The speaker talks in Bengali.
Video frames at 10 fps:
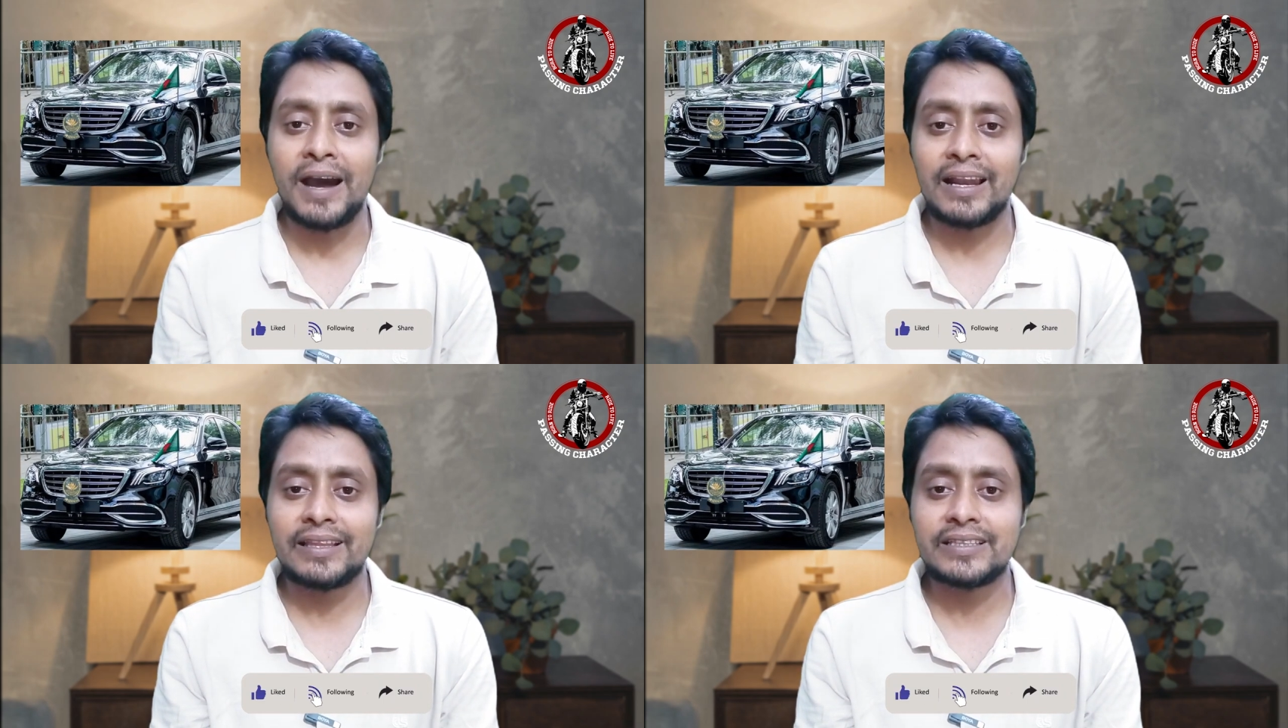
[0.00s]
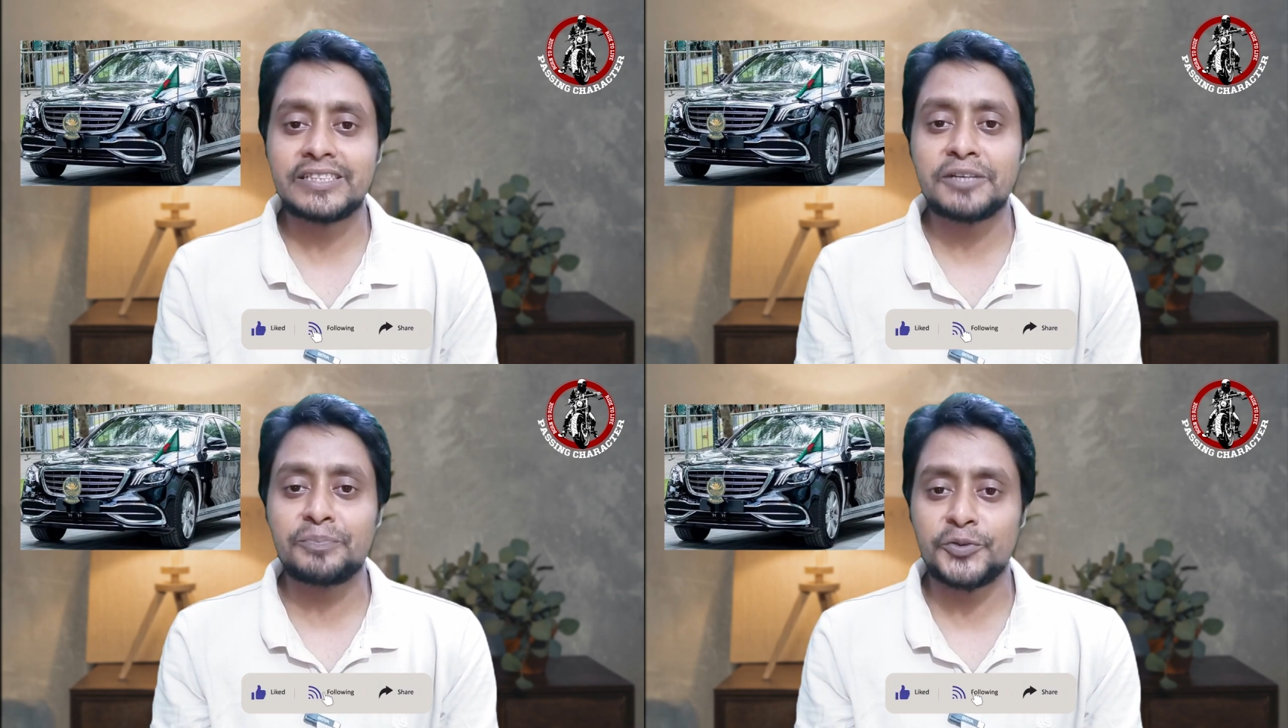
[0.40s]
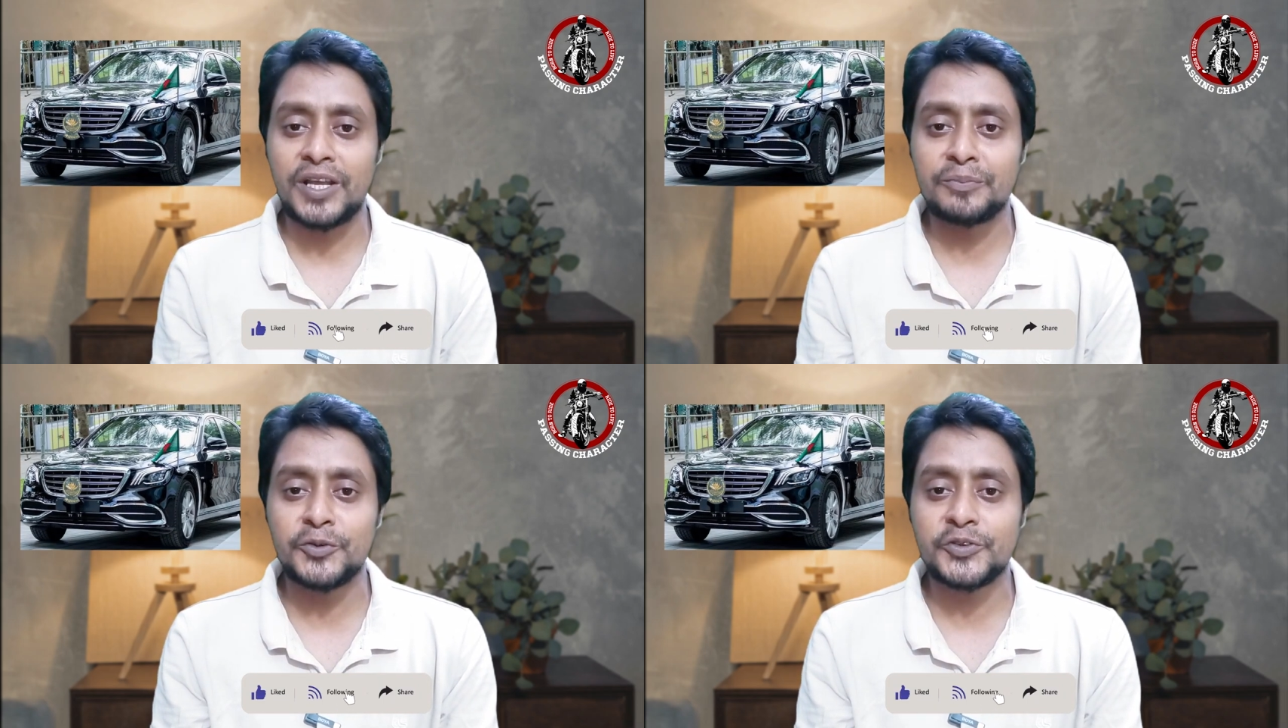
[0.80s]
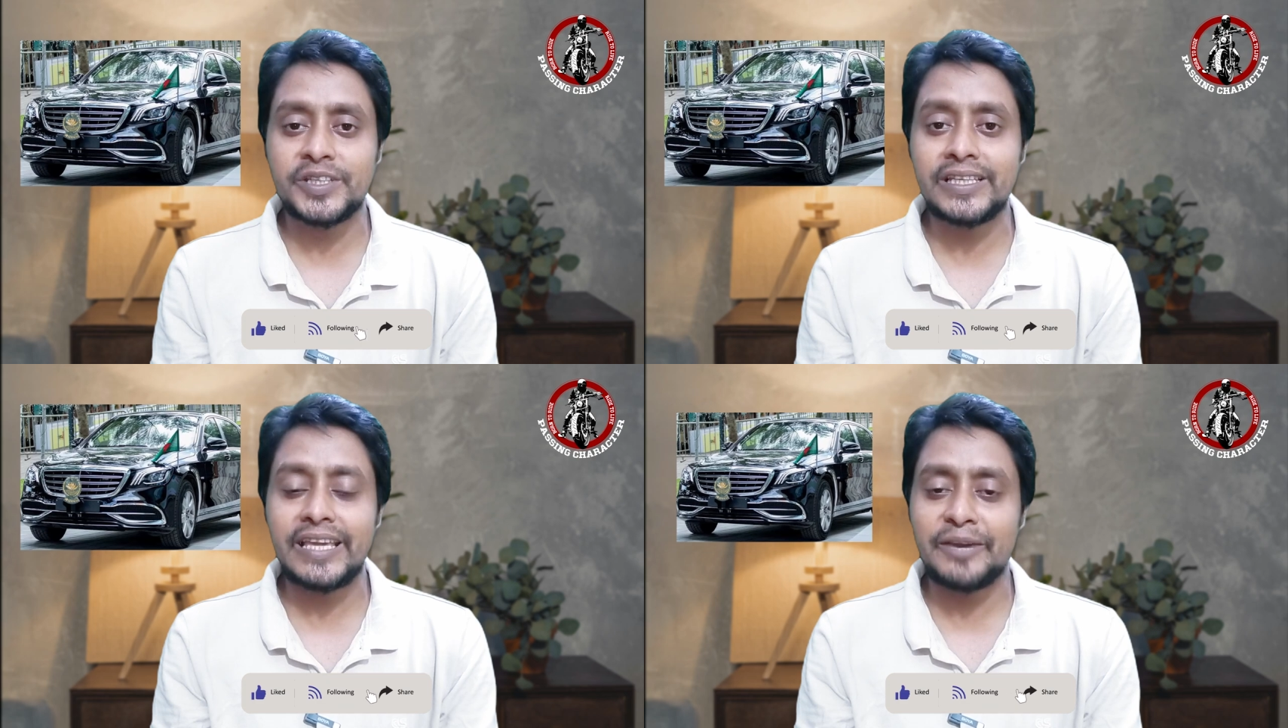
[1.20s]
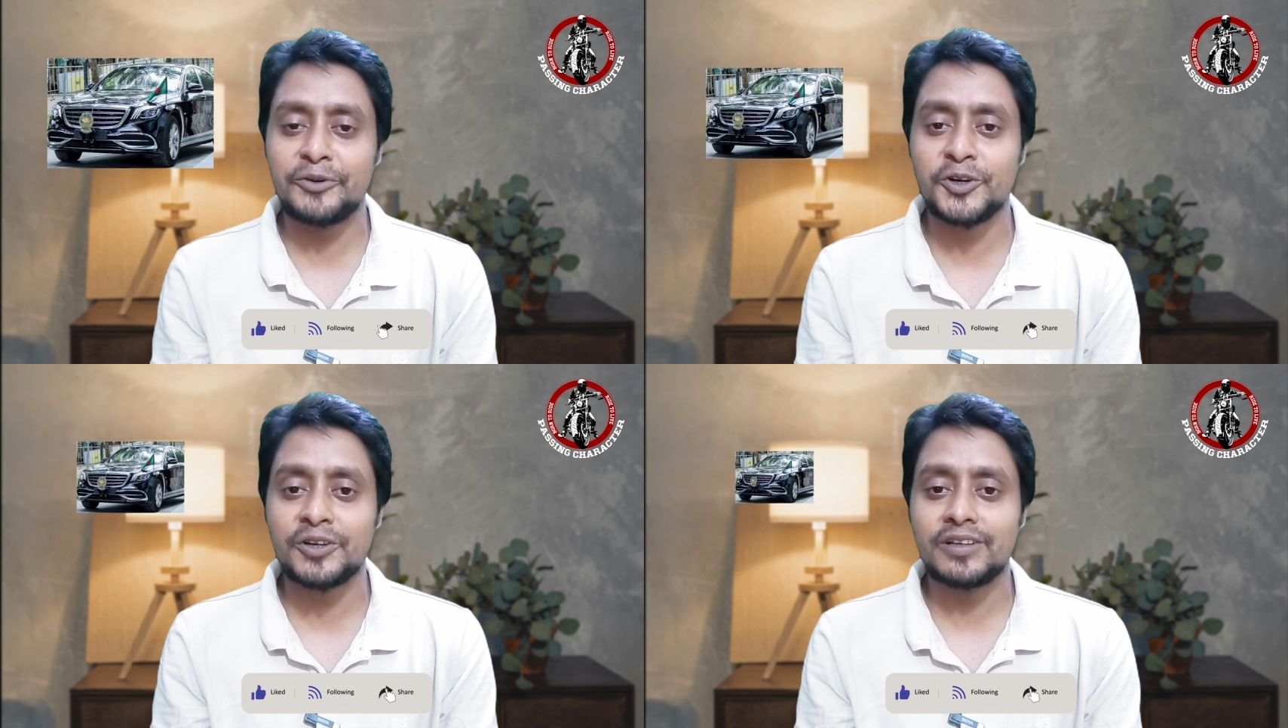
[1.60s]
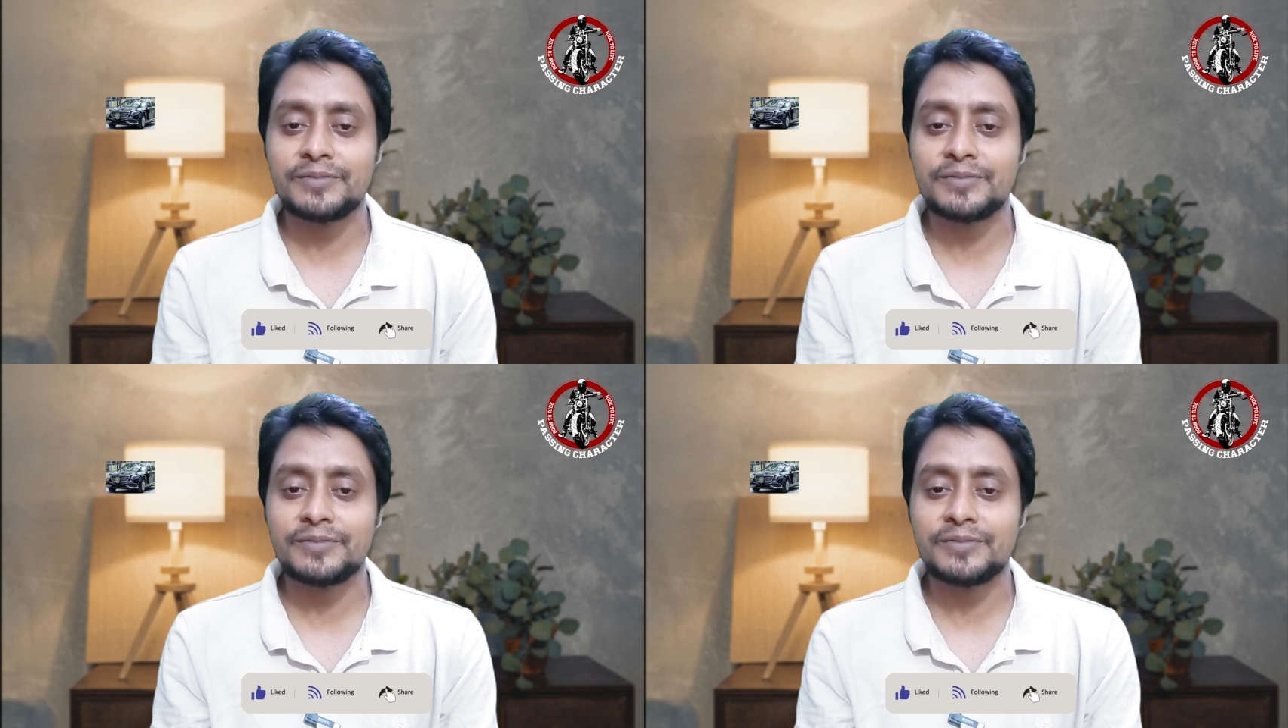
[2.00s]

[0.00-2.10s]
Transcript: বাংলাদেশের প্রধানমন্ত্রী এবং